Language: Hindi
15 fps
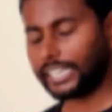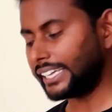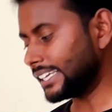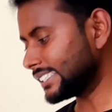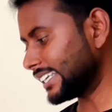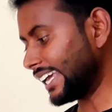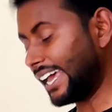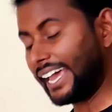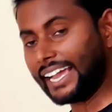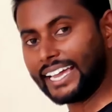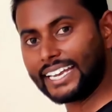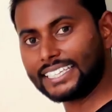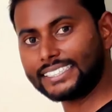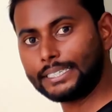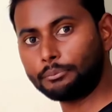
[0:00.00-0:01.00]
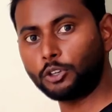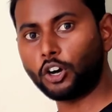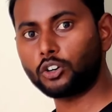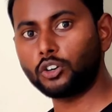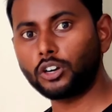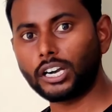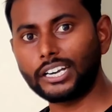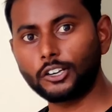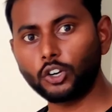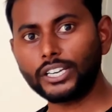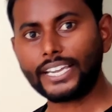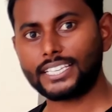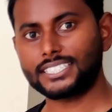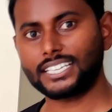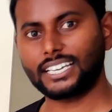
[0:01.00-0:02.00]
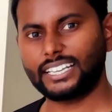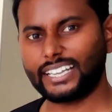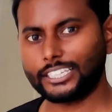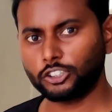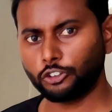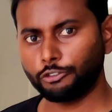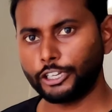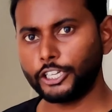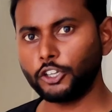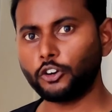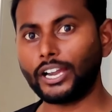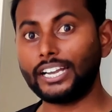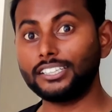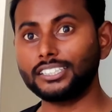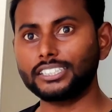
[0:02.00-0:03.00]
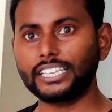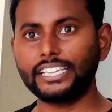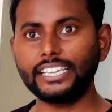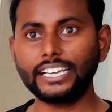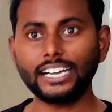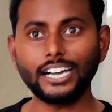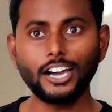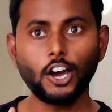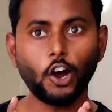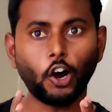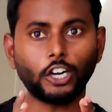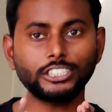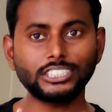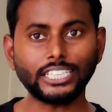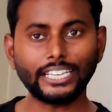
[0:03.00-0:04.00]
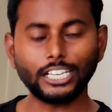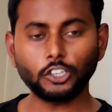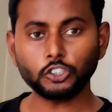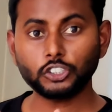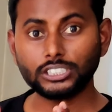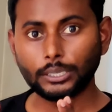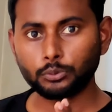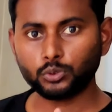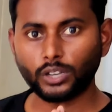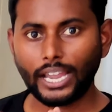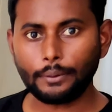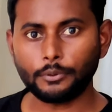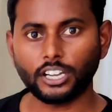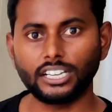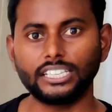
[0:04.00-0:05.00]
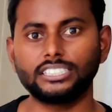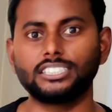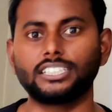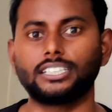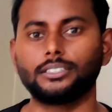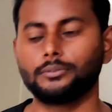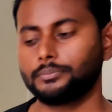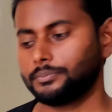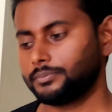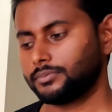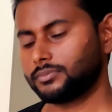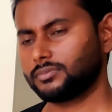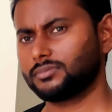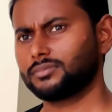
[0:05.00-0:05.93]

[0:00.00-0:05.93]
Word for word: इस तरीके से एग्रेसिव डॉग को कंट्रोल कैसे करना है तो वीडियो को एंड तक देखिएगा और चैनल को सब्सक्राइब कर लीजिएगा